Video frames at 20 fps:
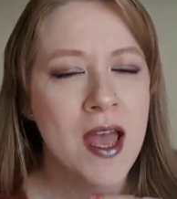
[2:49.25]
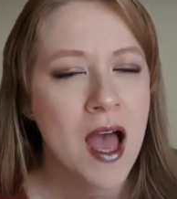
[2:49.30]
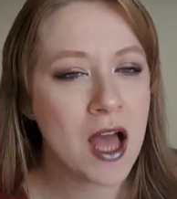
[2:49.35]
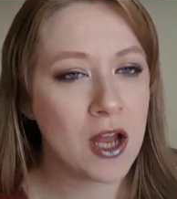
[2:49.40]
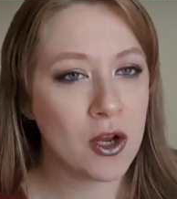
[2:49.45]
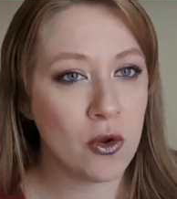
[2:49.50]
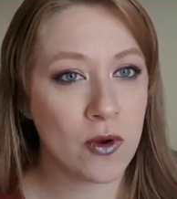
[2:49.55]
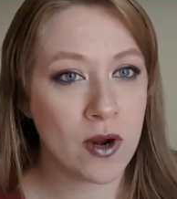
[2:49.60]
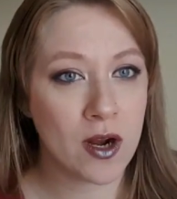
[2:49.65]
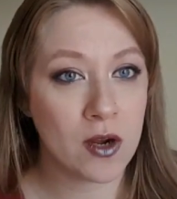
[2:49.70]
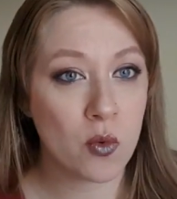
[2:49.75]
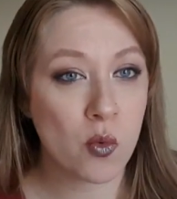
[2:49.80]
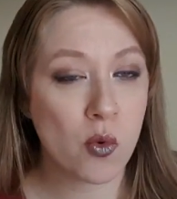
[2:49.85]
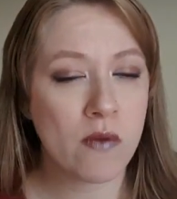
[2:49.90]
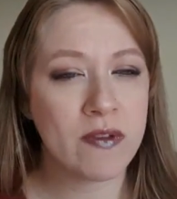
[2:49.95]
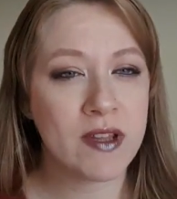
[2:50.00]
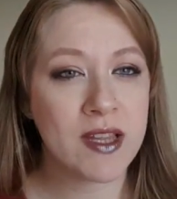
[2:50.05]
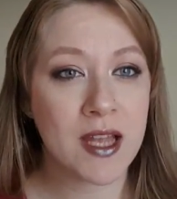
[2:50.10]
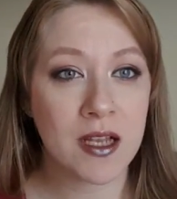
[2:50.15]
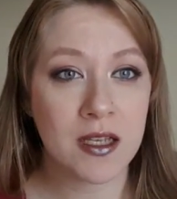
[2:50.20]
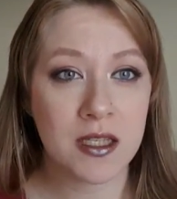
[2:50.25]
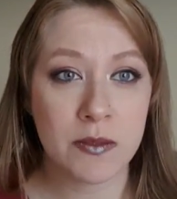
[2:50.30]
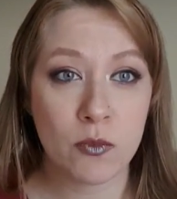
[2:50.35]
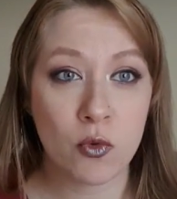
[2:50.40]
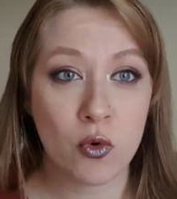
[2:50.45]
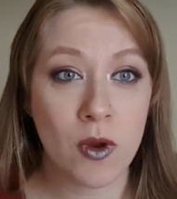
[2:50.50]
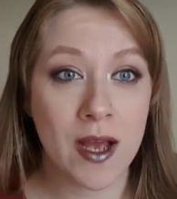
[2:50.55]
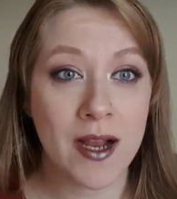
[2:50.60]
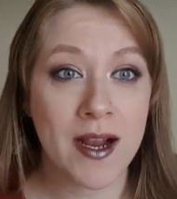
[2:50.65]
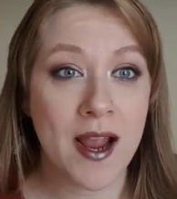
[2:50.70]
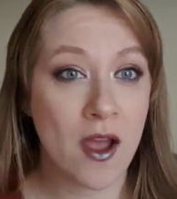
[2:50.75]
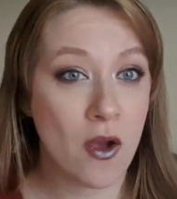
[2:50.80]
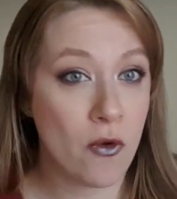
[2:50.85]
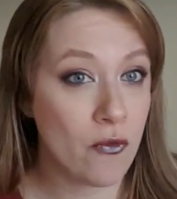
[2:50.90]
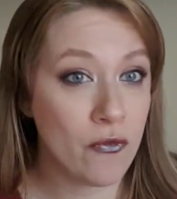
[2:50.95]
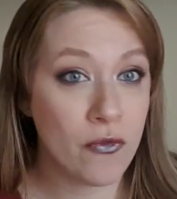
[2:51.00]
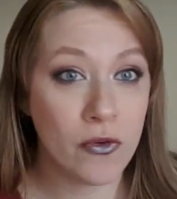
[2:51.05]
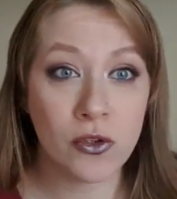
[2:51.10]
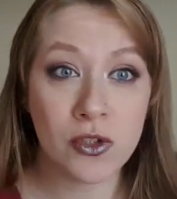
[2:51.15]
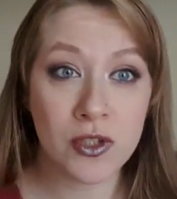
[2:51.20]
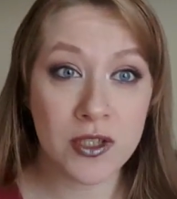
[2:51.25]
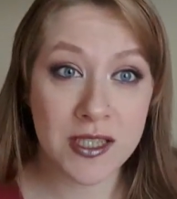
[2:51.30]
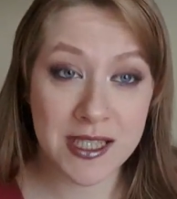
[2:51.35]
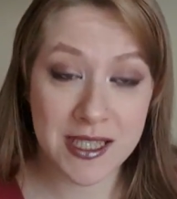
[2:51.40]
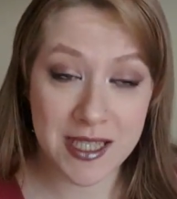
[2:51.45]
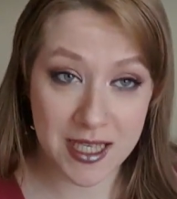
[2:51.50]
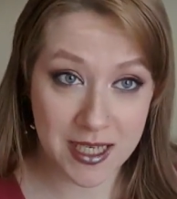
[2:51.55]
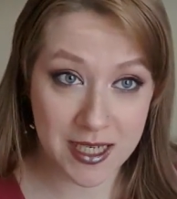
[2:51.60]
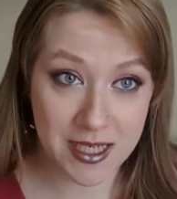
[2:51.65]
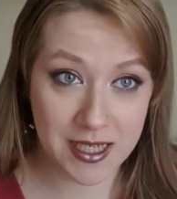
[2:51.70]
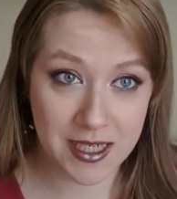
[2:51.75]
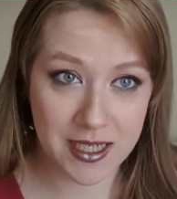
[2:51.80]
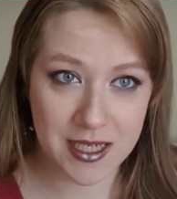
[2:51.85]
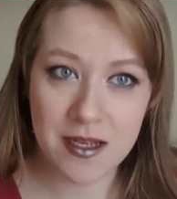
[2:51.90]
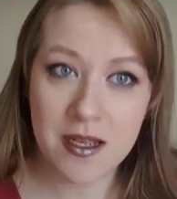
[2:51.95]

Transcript: Allora, la novità di Mula che è un fondo in stick,